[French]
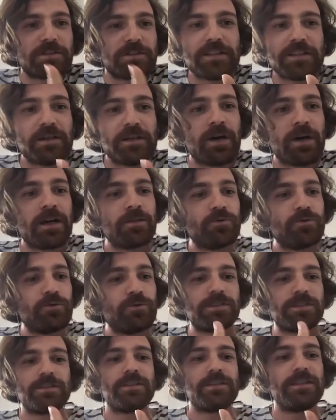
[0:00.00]
cinéma,
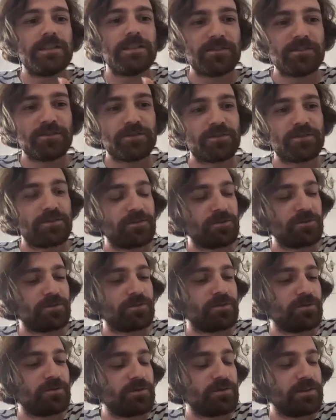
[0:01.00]
du style
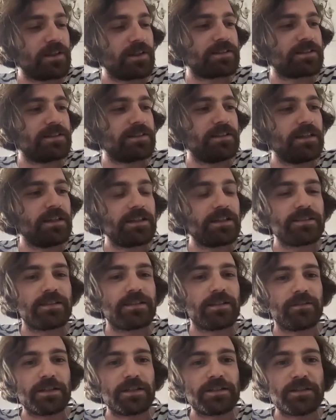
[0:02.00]
d'un
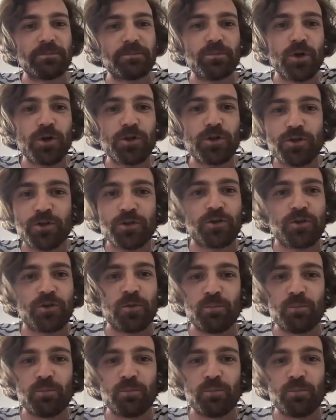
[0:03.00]
cinéaste avec Tim Burton,